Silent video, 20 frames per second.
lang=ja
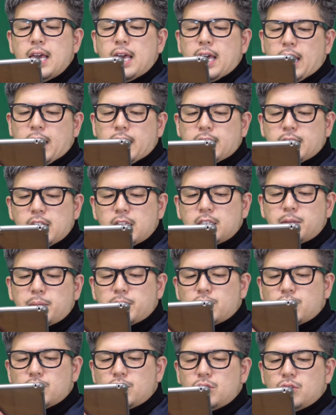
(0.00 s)
えー、に列目
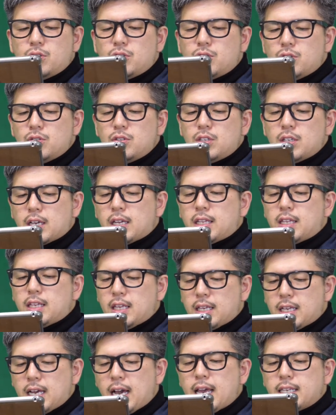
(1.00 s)
じゅう、じゅうにが
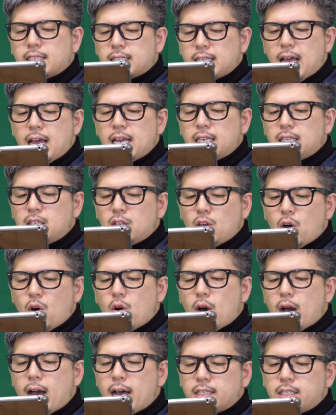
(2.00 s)
にかい、さん、よ
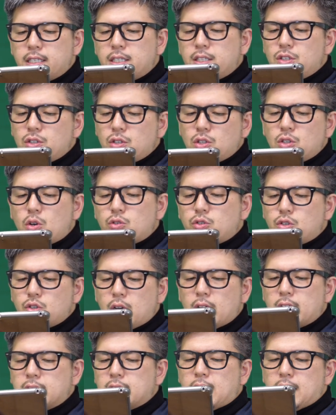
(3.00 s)
ん、はち、じゅうよん、じゅう
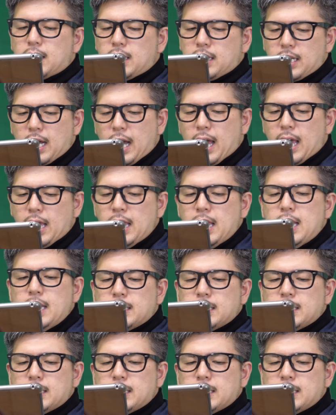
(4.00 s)
はちがいっかい、